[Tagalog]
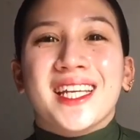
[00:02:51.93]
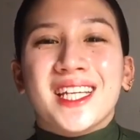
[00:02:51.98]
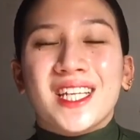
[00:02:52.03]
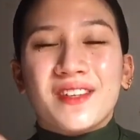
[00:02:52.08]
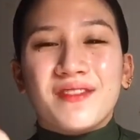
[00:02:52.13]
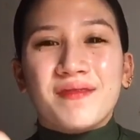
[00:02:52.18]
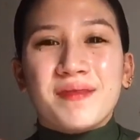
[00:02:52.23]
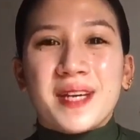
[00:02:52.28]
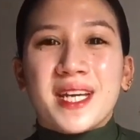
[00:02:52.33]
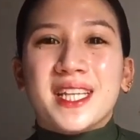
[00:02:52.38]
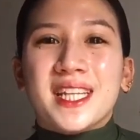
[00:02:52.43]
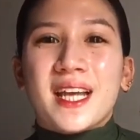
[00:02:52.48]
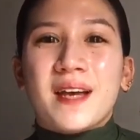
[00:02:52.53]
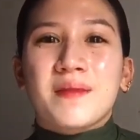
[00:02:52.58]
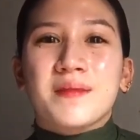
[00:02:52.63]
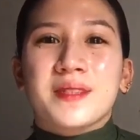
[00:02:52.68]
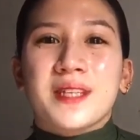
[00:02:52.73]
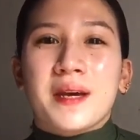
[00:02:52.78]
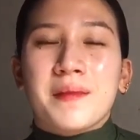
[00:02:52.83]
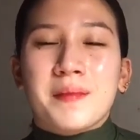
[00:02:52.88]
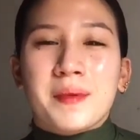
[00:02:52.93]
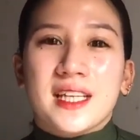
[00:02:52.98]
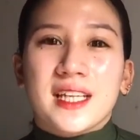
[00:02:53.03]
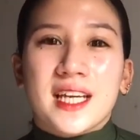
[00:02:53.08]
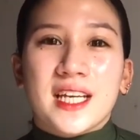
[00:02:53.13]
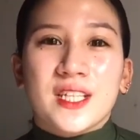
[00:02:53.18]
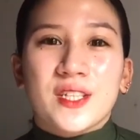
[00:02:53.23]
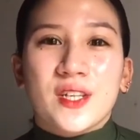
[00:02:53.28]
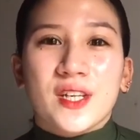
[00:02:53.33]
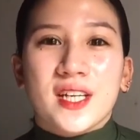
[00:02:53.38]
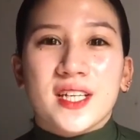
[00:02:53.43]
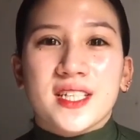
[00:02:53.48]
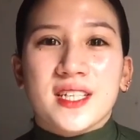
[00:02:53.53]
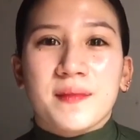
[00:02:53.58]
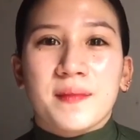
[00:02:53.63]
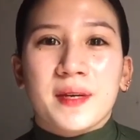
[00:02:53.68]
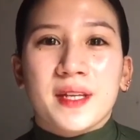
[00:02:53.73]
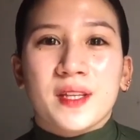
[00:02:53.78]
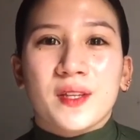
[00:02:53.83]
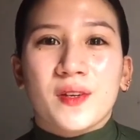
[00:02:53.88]
Give me a thumbs up if nag-enjoy ka
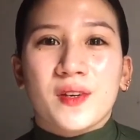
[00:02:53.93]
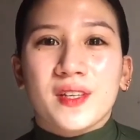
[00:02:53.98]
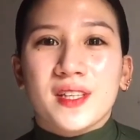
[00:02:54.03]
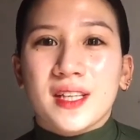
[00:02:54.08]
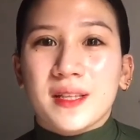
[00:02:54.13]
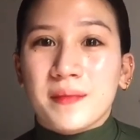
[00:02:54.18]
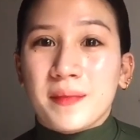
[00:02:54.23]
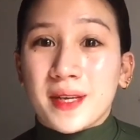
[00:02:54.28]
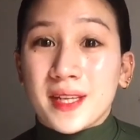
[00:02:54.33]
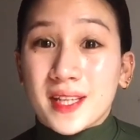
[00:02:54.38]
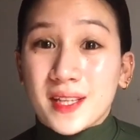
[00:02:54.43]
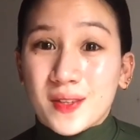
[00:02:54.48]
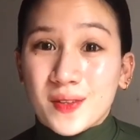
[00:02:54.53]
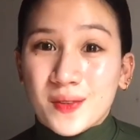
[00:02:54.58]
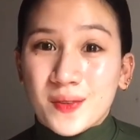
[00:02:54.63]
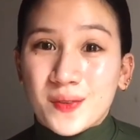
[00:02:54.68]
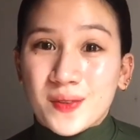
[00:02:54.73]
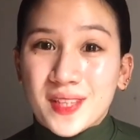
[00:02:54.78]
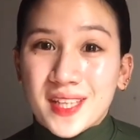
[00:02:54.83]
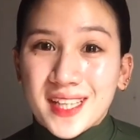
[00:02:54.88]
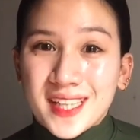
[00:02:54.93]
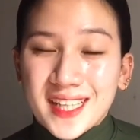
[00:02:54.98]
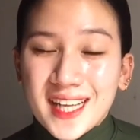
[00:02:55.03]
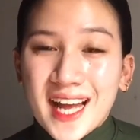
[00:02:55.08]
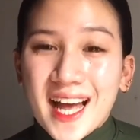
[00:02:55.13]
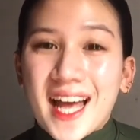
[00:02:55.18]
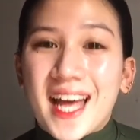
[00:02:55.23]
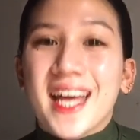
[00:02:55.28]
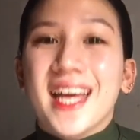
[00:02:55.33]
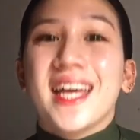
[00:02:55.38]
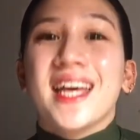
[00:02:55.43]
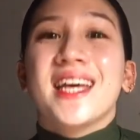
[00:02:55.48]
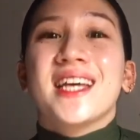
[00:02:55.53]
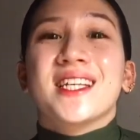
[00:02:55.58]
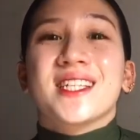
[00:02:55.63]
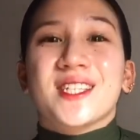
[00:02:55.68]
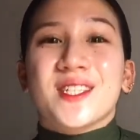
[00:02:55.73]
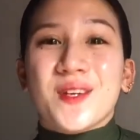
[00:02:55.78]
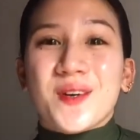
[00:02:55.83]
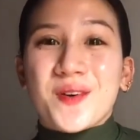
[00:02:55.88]
sa panood at may natutunan ka.
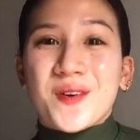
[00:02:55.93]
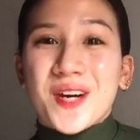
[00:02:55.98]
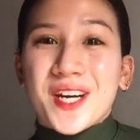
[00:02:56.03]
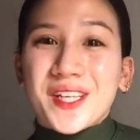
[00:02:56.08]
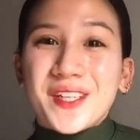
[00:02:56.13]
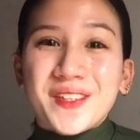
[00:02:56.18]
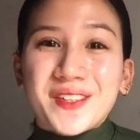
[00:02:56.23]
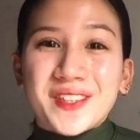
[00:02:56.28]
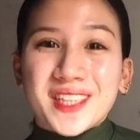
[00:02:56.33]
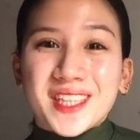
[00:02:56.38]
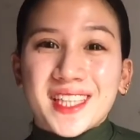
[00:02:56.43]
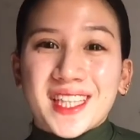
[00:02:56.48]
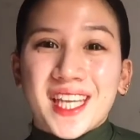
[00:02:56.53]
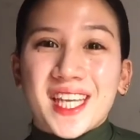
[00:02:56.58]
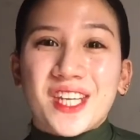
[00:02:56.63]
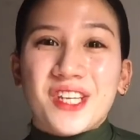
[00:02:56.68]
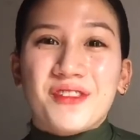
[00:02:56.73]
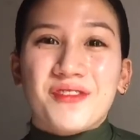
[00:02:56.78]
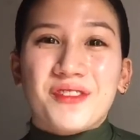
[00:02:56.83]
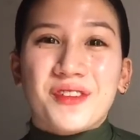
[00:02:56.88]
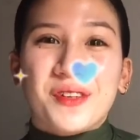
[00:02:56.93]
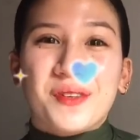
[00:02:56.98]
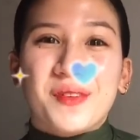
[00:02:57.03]
So, ayun. Thank you for